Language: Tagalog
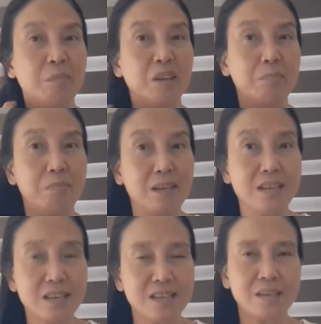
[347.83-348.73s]
na may
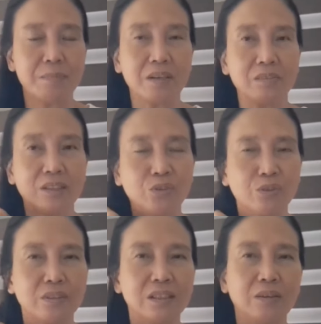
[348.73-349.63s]
bleach, pero na
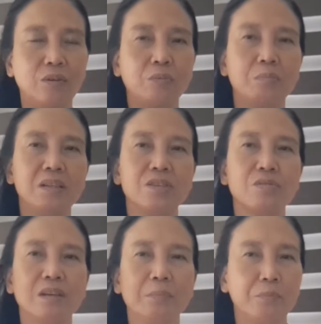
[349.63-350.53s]
totally all bleach,
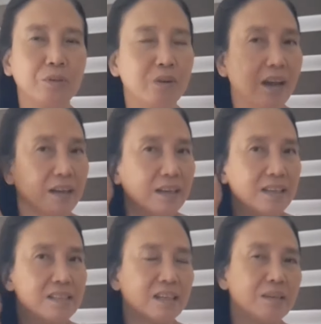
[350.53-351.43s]
yun lang po yung
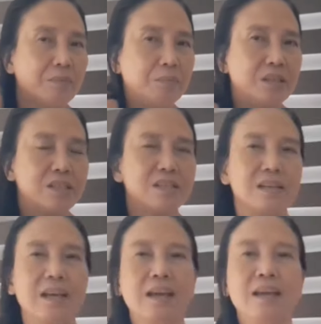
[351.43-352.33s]
highlights ang bleach
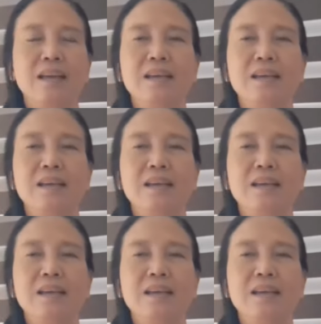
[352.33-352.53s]
nila.